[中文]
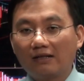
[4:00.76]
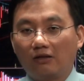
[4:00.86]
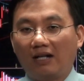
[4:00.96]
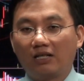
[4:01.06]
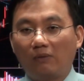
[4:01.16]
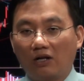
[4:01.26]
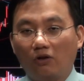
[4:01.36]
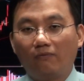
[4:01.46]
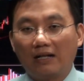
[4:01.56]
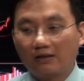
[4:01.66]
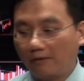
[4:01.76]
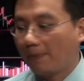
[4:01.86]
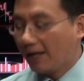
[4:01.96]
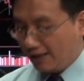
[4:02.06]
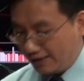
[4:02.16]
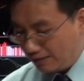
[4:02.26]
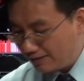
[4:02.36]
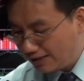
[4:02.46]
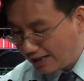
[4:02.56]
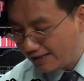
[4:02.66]
走还是往空方走。基
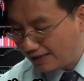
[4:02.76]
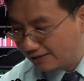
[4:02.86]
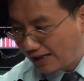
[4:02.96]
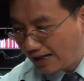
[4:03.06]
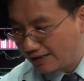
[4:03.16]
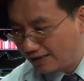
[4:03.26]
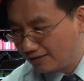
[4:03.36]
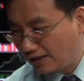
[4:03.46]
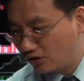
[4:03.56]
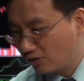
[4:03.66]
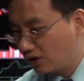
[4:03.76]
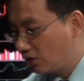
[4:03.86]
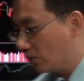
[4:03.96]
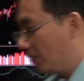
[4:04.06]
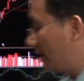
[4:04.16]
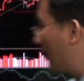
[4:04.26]
本上来讲，它现在就是属于一